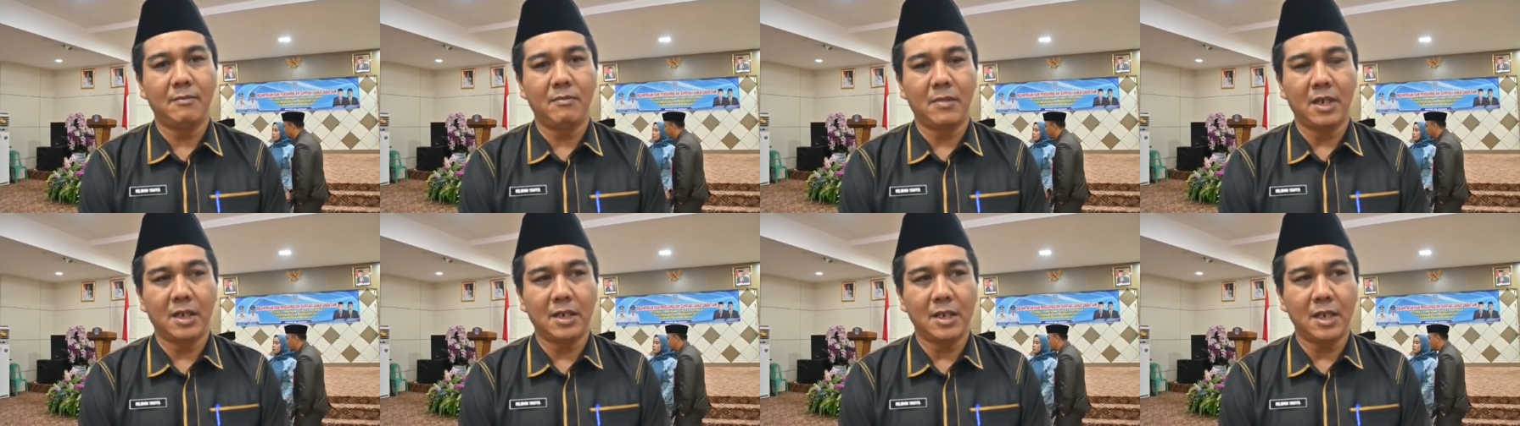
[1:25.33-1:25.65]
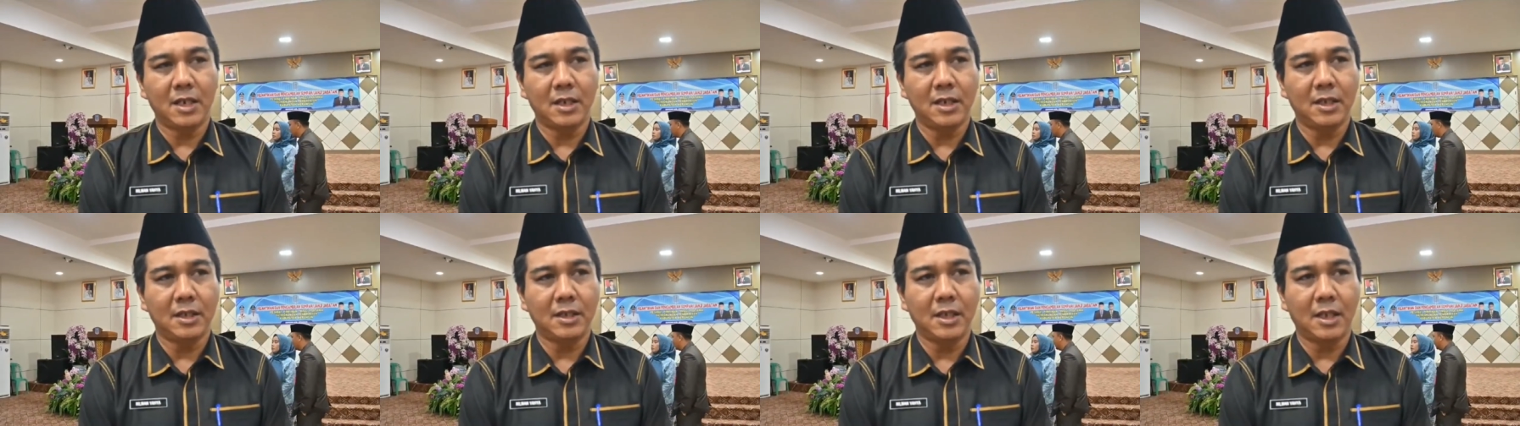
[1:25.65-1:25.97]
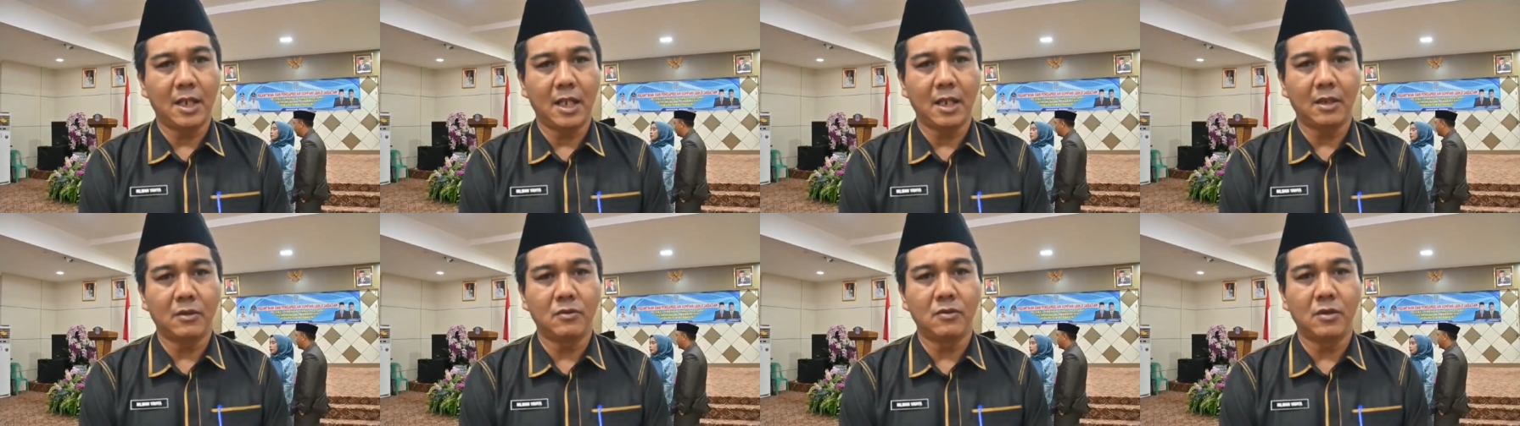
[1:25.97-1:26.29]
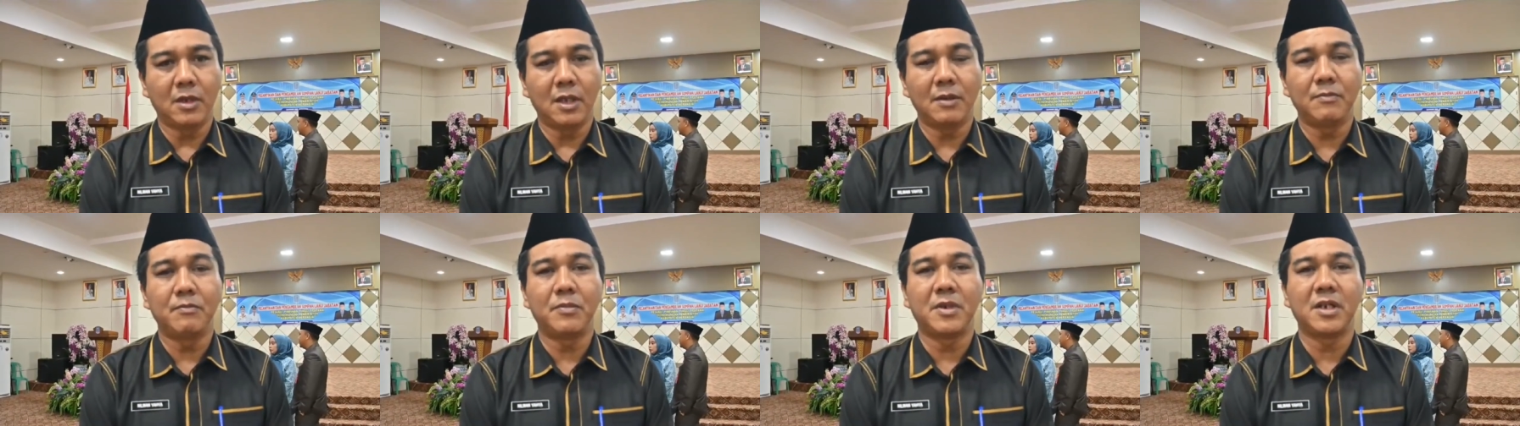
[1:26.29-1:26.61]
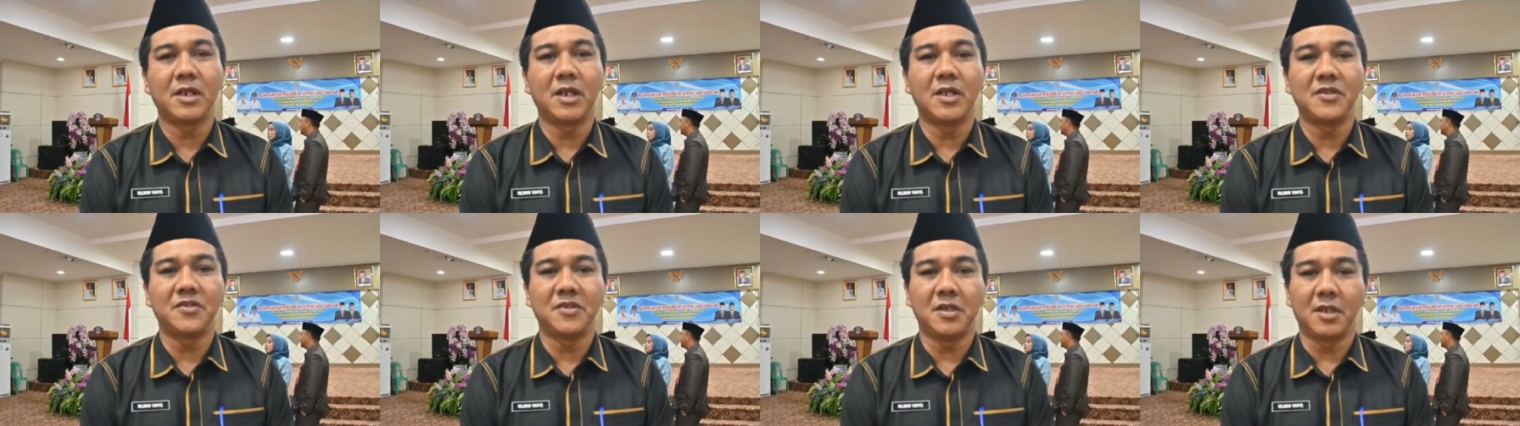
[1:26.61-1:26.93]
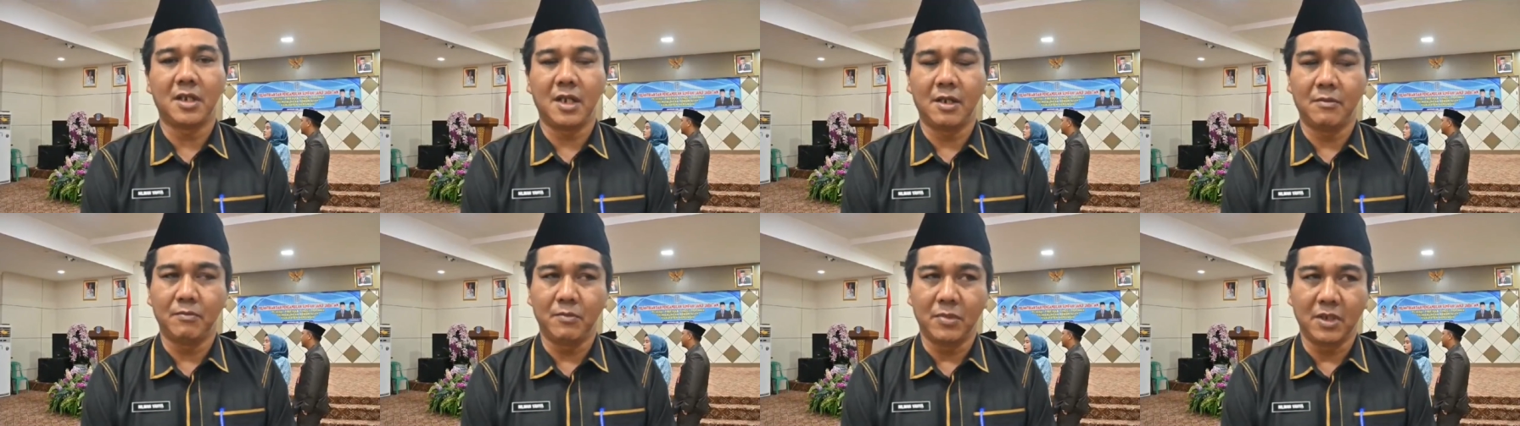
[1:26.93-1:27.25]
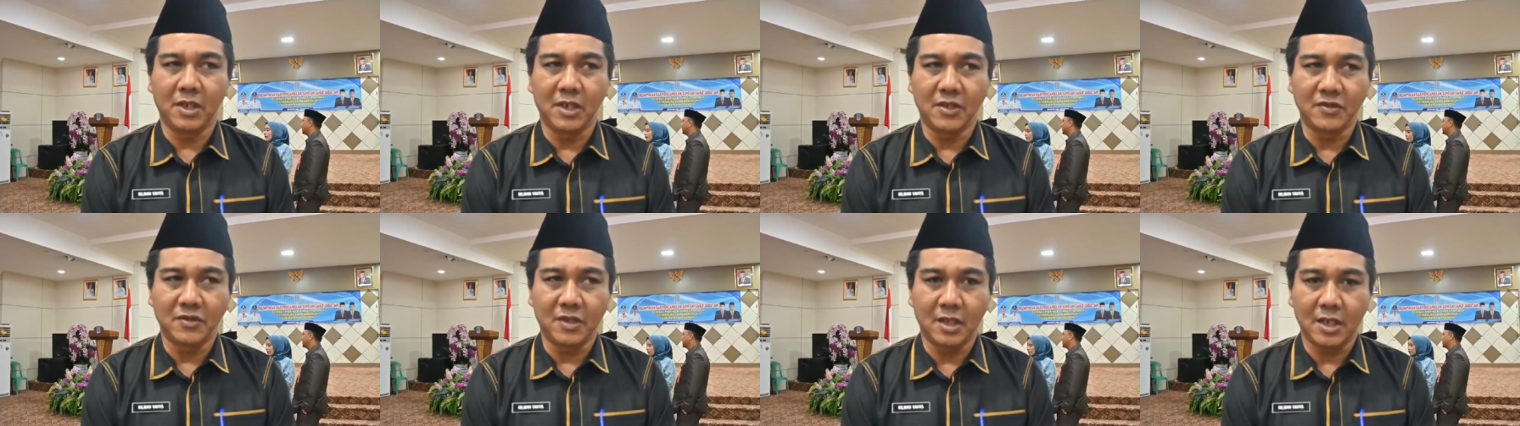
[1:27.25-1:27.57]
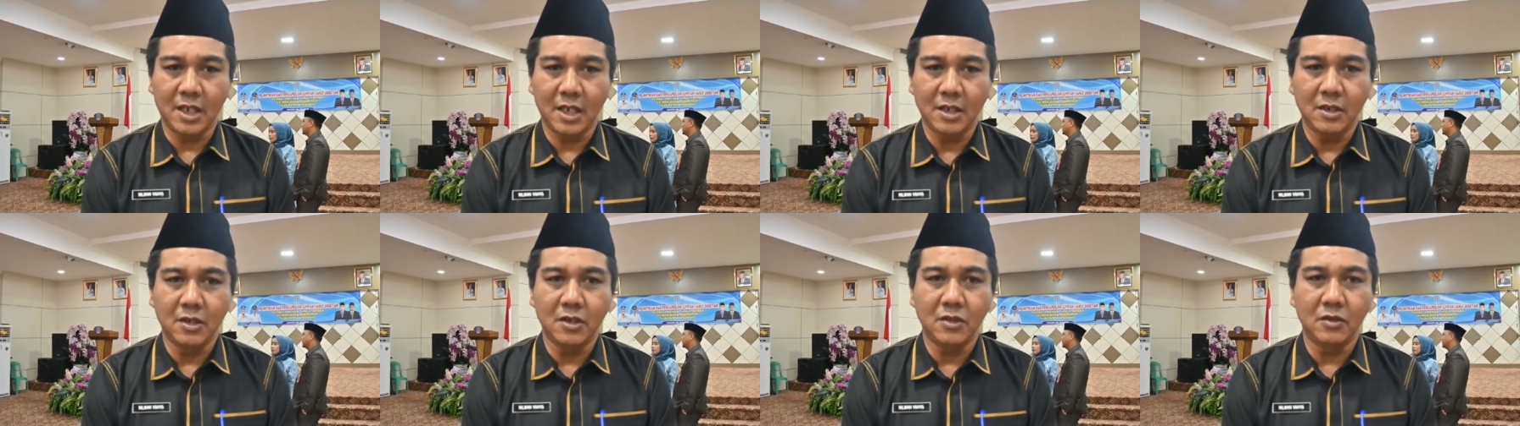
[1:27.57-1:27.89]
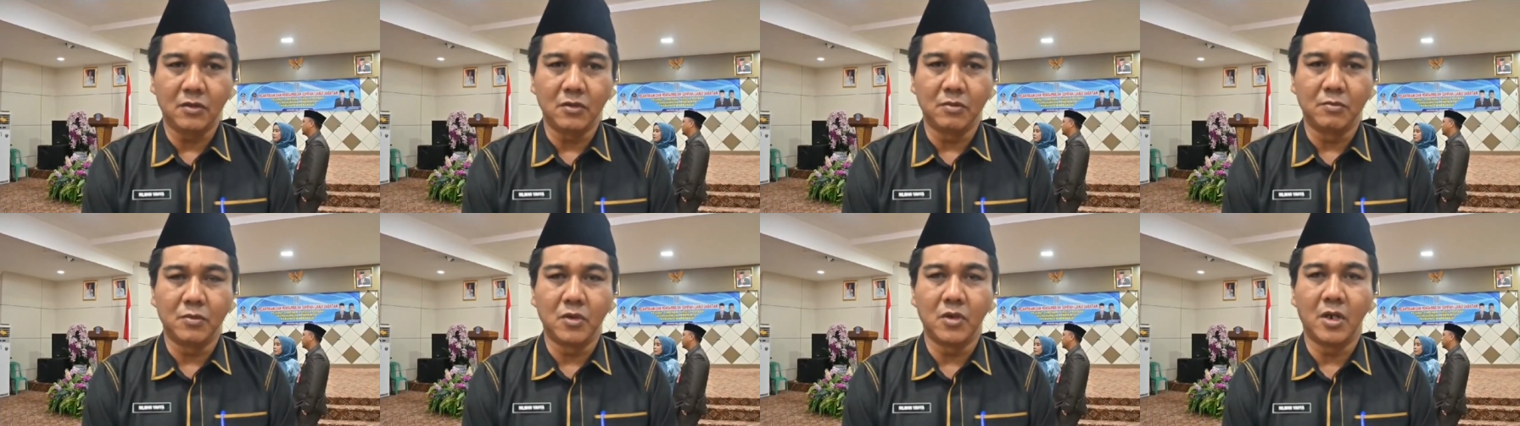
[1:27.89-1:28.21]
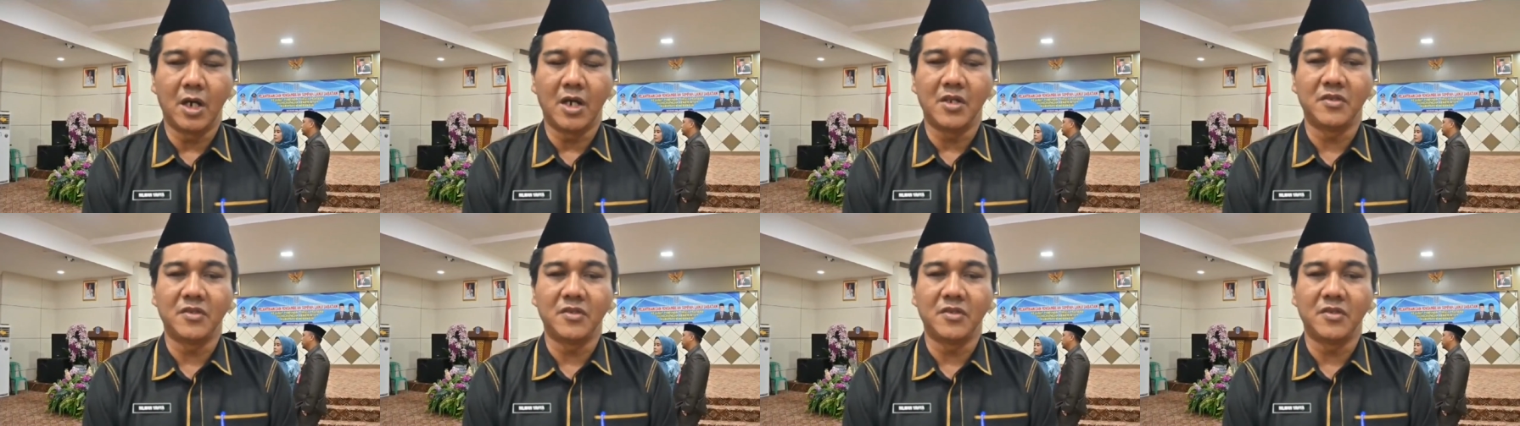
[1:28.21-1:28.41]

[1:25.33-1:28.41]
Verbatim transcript: maka kita lakukan pergeseran-pergeseran di tubuh